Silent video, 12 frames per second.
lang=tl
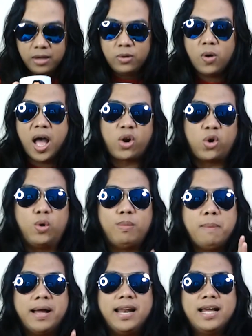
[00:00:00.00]
Yung
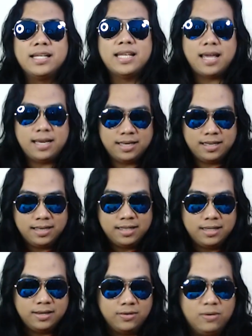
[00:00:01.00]
aroma pa lang niya.
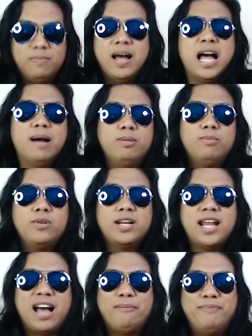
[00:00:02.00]
O, oh, maamoy mo na
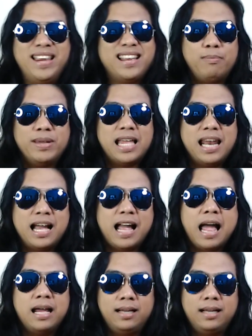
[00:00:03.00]
nakaping kape talaga.